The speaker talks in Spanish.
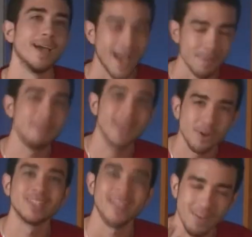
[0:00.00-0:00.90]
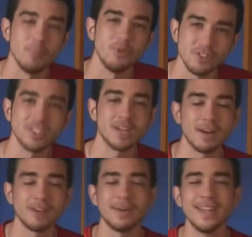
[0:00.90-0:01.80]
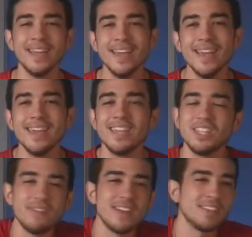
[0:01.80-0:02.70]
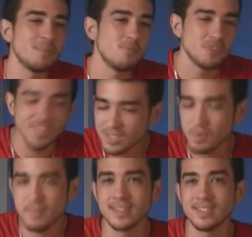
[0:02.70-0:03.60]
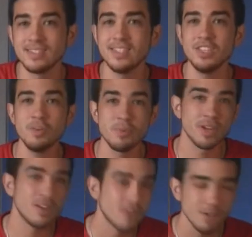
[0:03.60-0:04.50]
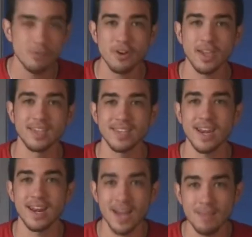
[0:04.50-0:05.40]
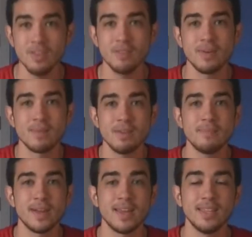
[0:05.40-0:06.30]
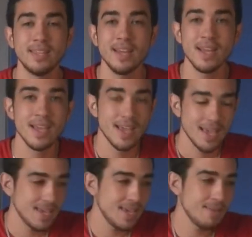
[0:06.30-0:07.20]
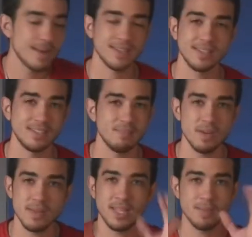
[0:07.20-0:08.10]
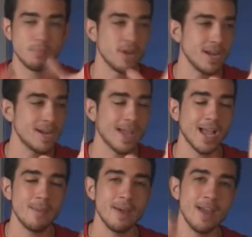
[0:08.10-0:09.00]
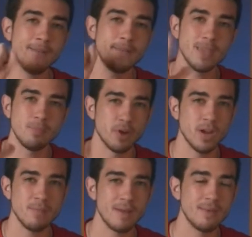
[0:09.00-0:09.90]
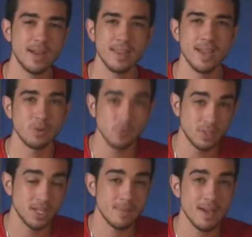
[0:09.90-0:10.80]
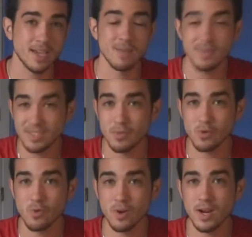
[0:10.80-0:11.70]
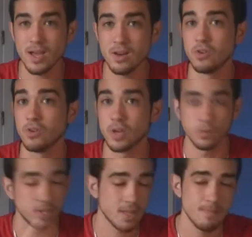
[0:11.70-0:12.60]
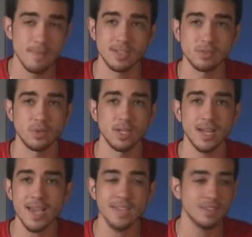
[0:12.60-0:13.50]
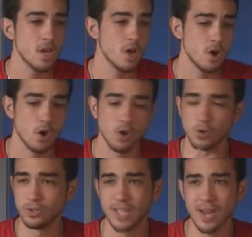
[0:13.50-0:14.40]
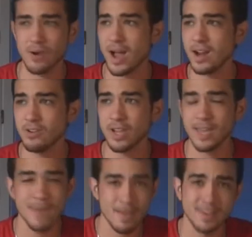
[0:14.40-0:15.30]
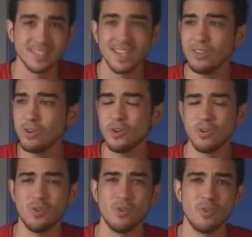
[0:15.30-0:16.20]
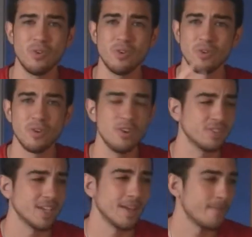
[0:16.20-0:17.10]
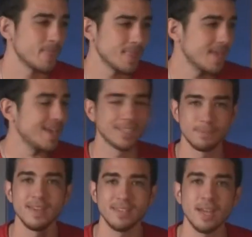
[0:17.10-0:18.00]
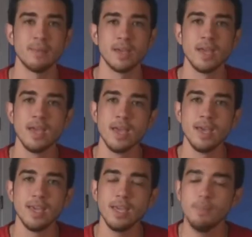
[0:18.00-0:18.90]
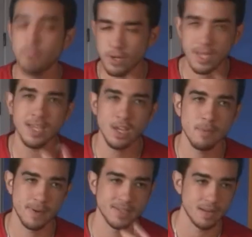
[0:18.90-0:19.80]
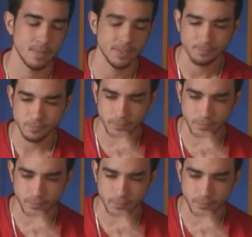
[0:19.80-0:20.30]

A mí me costaba mucho trabajo, ¿vale? Y estos van a ser muchísimo más sencillos porque lo que busco es que sean rápidos para mí para editar y van a ser simplemente poner la cámara y ponerme a hablar de algún tema que a mí se me ocurra o que ustedes me sugiráis o contaros algo que me ha pasado o no sé, expresarme. ¿Y por qué quiero expresarme?